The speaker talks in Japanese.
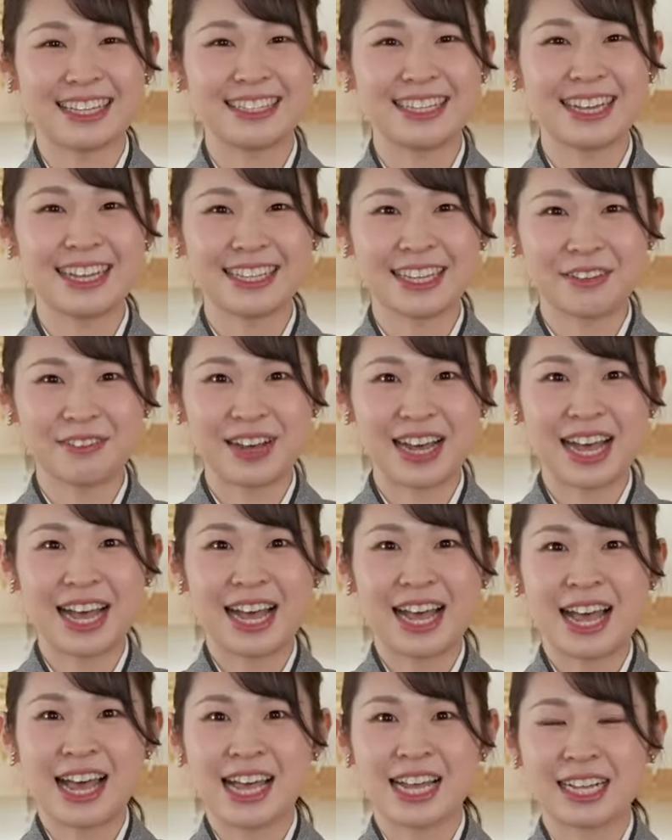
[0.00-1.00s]
家庭では
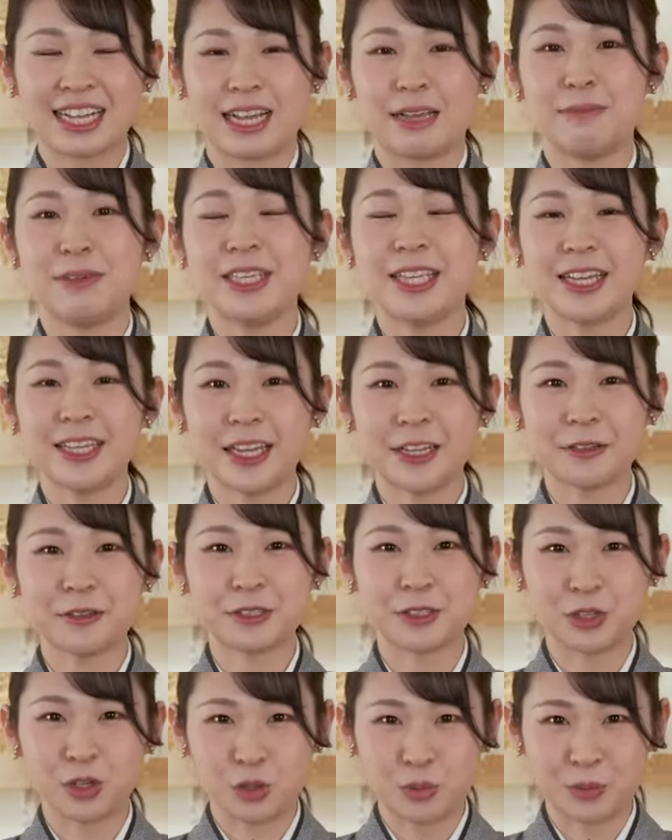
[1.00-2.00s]
神棚
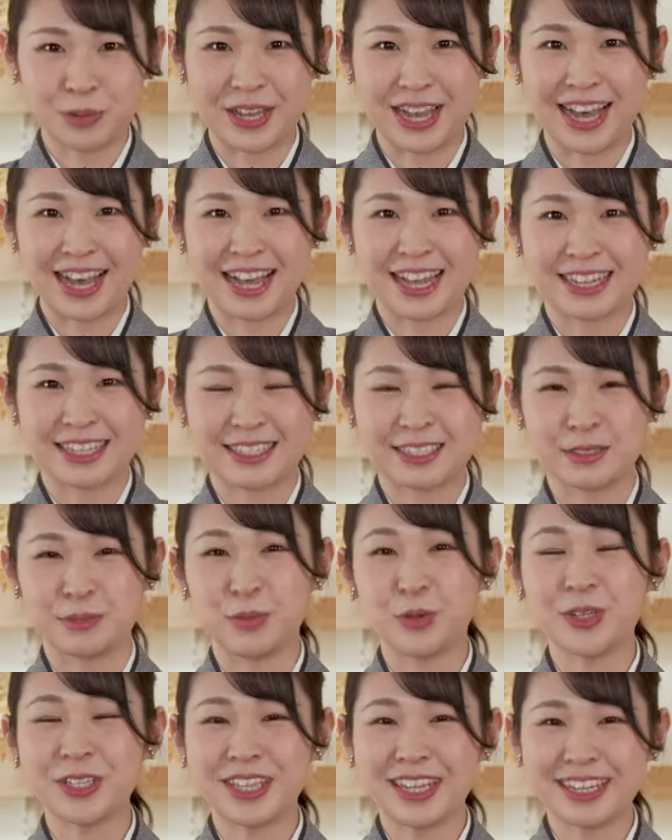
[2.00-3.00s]
の上部や
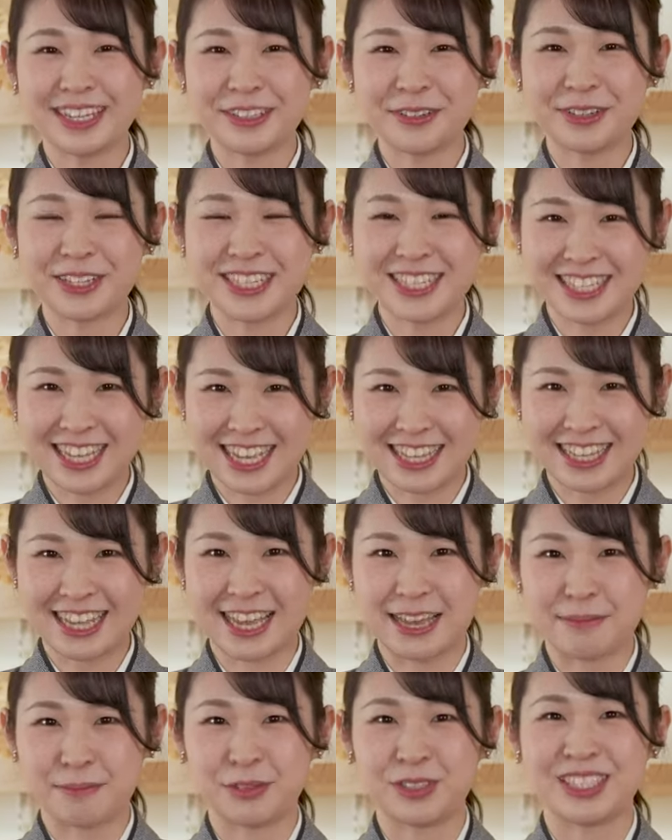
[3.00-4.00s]
雲板に取り付け
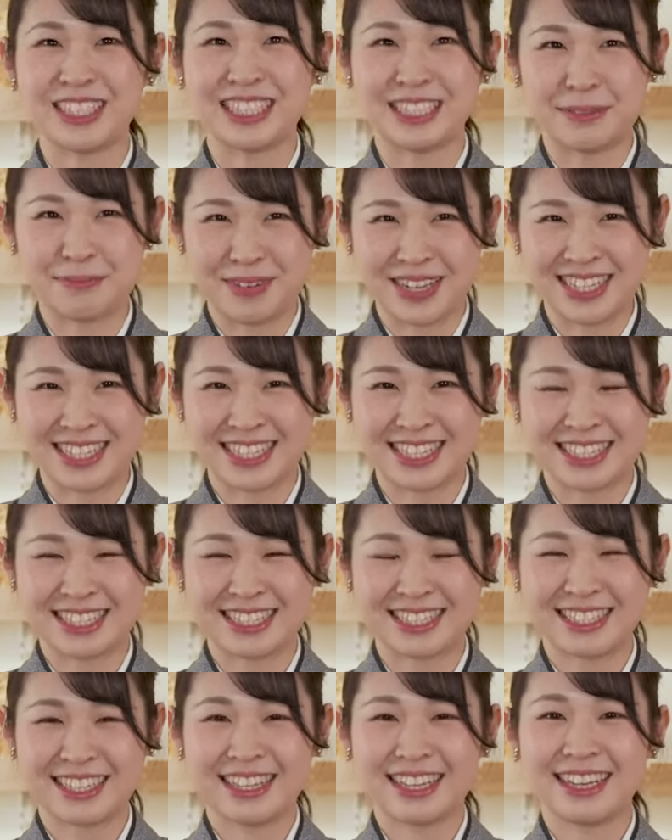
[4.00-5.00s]
て用います
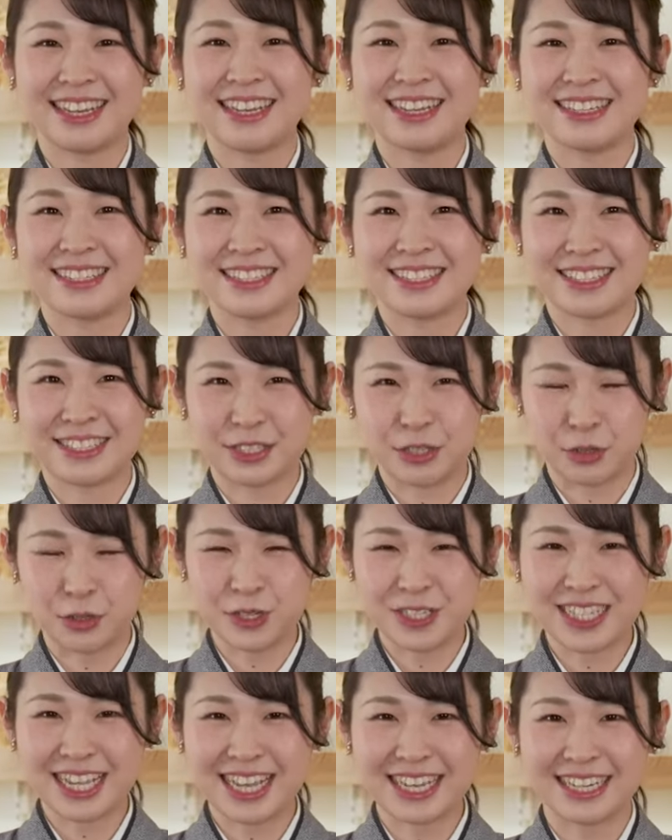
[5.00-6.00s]
そ
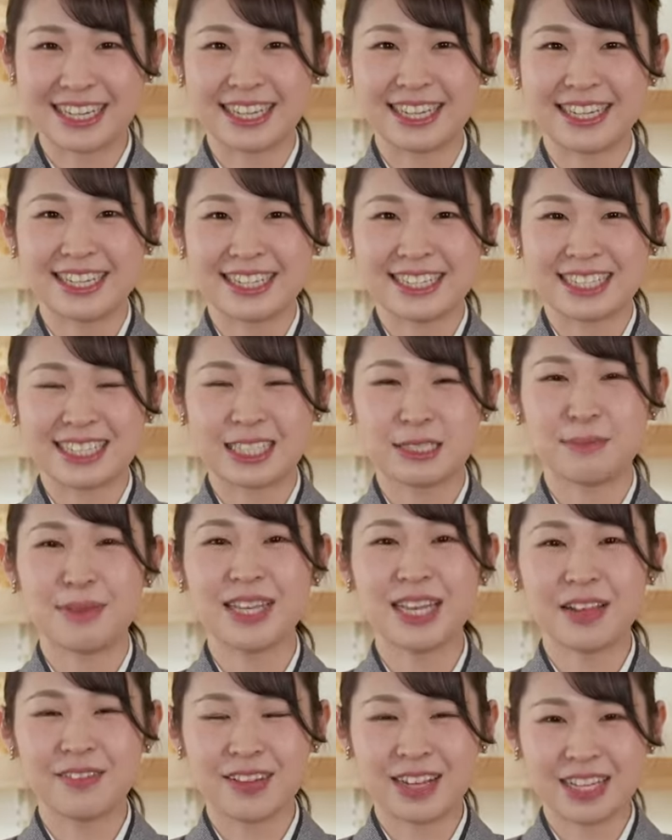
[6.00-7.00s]
の際し
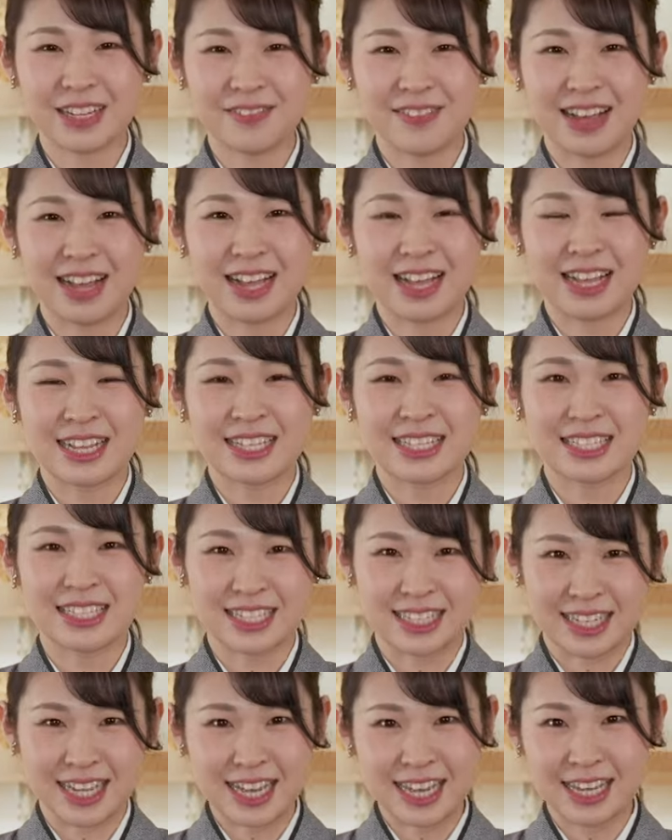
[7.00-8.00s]
め縄には
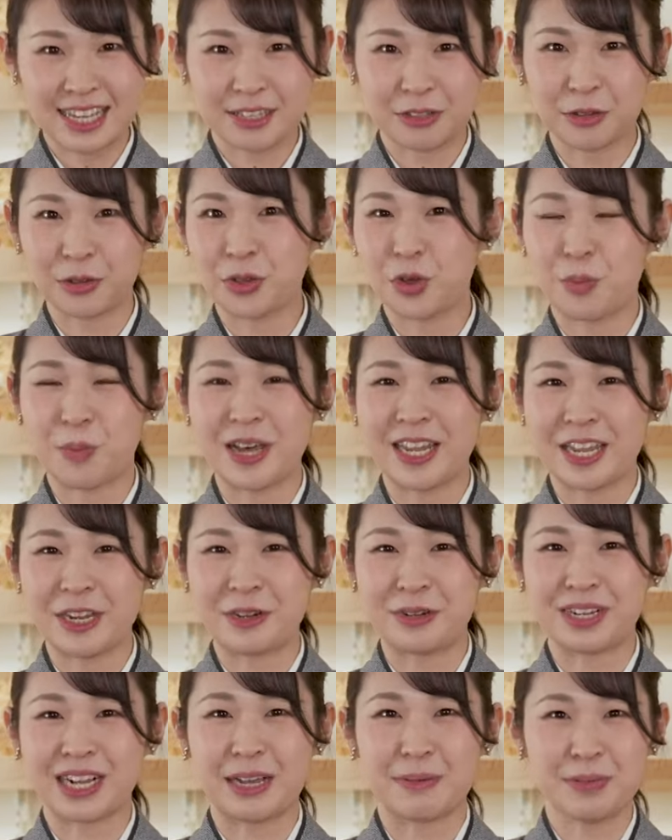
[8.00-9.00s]
しでと呼ばれ
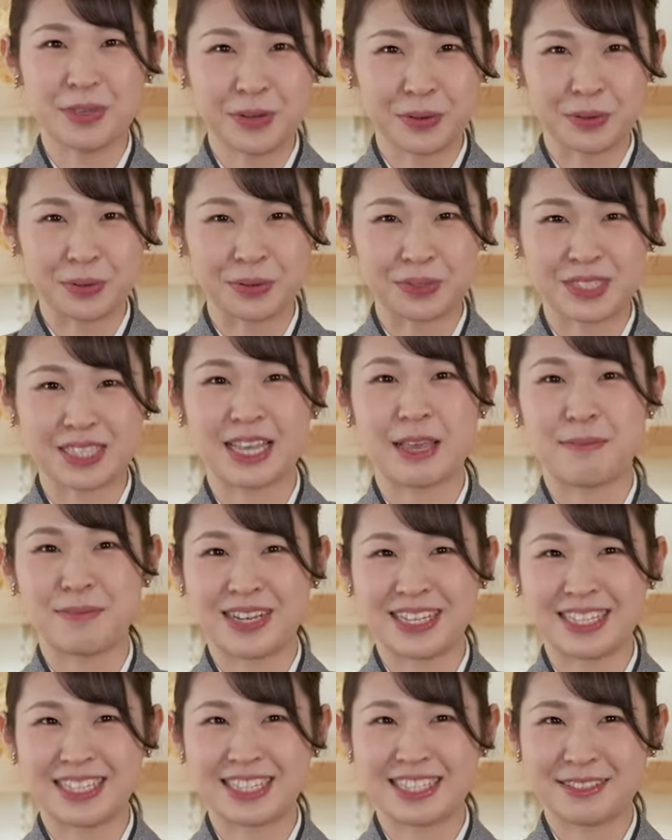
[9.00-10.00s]
る紙をつけ
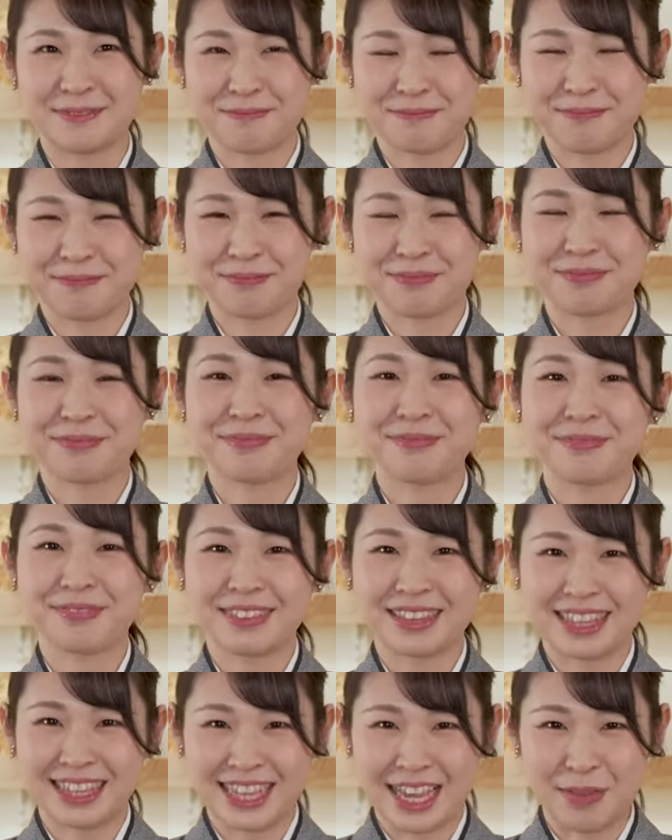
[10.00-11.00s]
ます
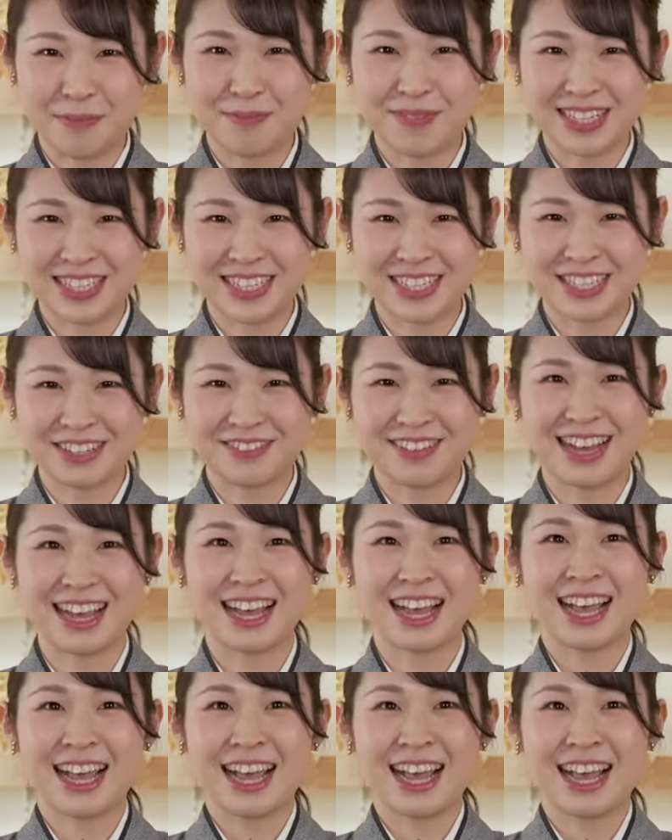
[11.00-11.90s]
年末には